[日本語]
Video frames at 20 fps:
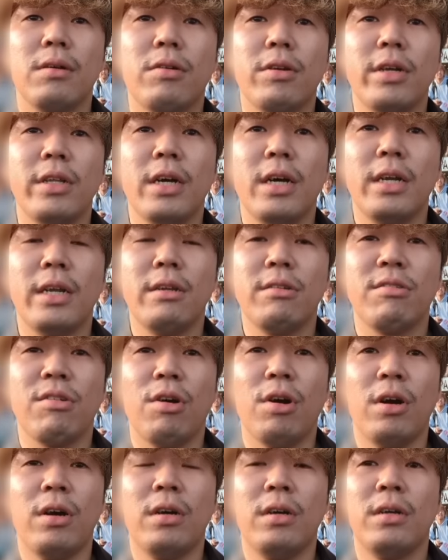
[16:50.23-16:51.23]
これは流れる
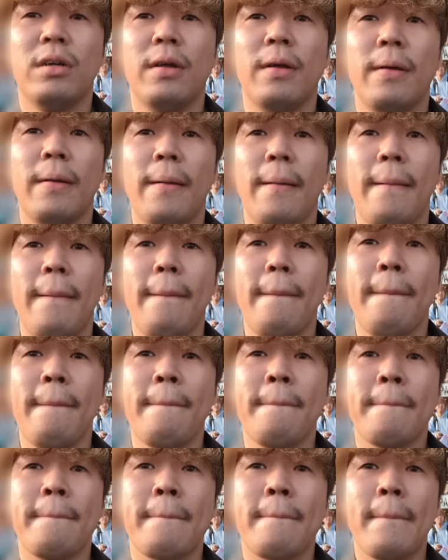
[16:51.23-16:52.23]
ぞ
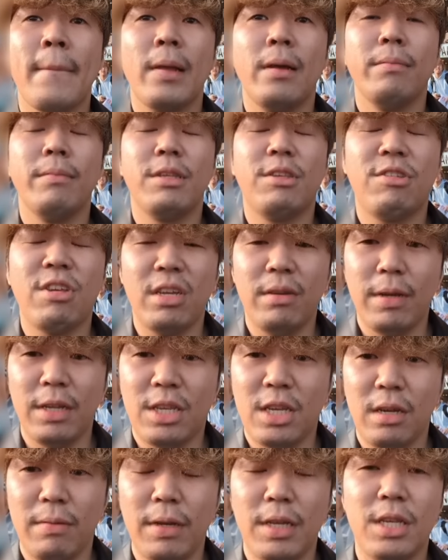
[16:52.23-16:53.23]
めっちゃいい
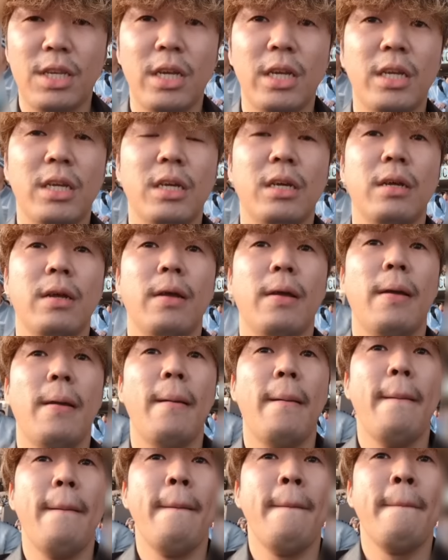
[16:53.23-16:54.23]
めっちゃいいめっちゃい
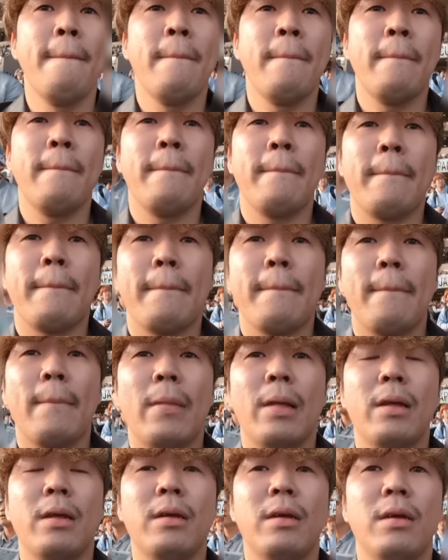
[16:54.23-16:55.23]
い
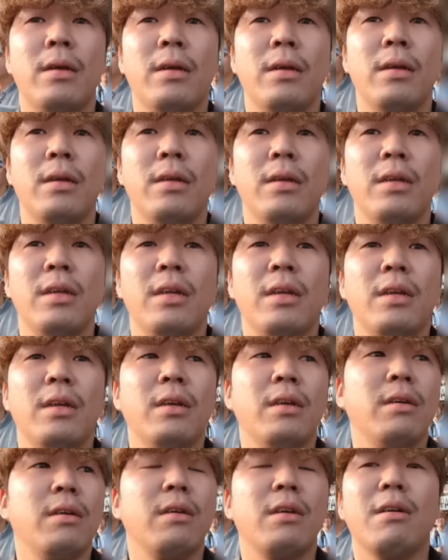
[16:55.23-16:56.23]
頑
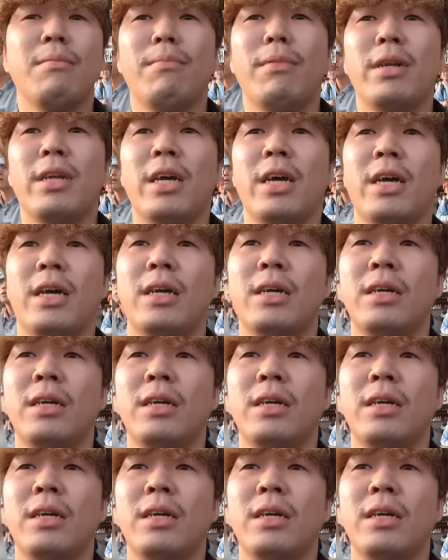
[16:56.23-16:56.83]
張れ。